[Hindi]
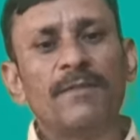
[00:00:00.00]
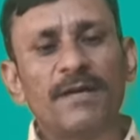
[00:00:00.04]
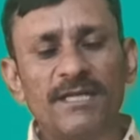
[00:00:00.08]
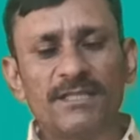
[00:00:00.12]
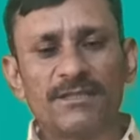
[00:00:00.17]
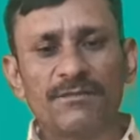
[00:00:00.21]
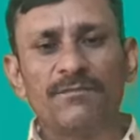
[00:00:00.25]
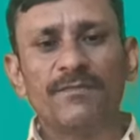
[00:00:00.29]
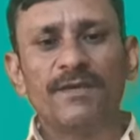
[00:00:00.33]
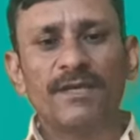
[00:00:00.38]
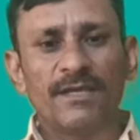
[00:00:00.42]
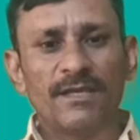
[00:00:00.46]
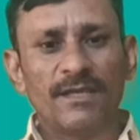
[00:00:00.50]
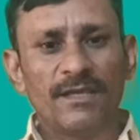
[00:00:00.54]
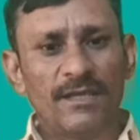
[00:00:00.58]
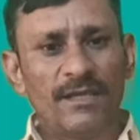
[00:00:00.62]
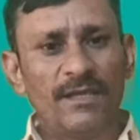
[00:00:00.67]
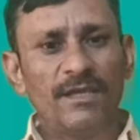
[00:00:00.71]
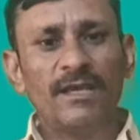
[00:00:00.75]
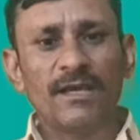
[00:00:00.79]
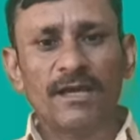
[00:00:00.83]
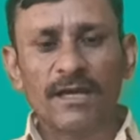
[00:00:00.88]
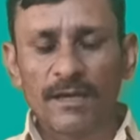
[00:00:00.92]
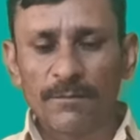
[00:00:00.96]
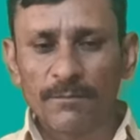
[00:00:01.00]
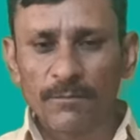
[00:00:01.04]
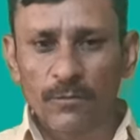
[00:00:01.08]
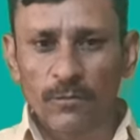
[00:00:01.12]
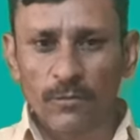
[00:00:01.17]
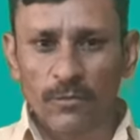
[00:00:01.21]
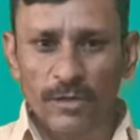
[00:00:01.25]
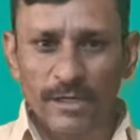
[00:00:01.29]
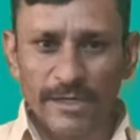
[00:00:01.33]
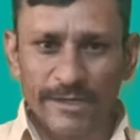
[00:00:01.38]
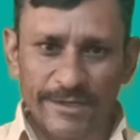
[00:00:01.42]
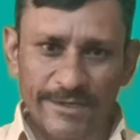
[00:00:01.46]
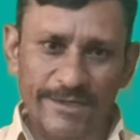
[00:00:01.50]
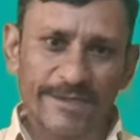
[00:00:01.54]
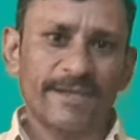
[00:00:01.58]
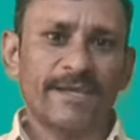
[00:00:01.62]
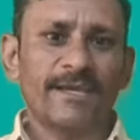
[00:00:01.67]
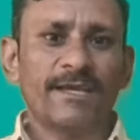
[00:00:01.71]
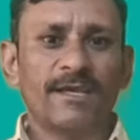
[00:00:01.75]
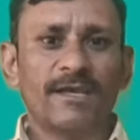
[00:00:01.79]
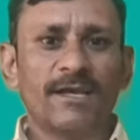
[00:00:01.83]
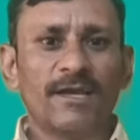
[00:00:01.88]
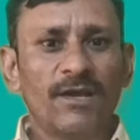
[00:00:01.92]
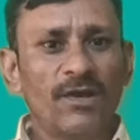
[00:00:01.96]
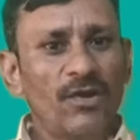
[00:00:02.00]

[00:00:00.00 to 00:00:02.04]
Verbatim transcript: बाद में ही आप कॉल करें